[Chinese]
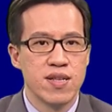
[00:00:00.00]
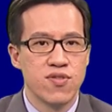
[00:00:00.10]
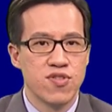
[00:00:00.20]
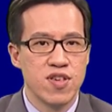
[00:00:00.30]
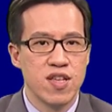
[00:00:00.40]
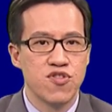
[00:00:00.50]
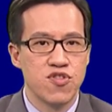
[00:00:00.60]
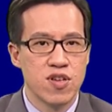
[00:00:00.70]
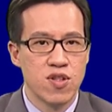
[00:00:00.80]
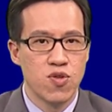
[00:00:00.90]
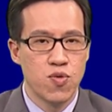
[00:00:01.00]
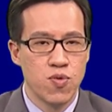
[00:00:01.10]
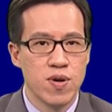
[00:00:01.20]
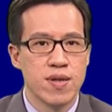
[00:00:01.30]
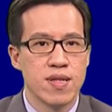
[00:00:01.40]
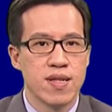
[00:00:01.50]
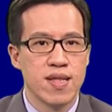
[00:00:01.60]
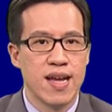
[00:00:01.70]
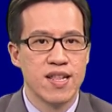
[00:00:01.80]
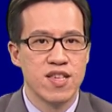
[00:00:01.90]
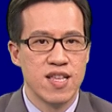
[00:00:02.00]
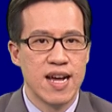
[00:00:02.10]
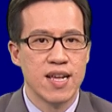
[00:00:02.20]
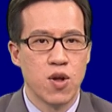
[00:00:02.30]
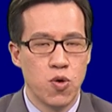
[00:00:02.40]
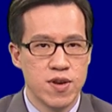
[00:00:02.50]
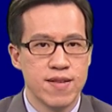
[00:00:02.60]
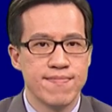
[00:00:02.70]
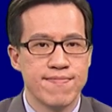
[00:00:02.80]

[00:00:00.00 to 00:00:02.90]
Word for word: 这些执行 tool 它的其他的功能。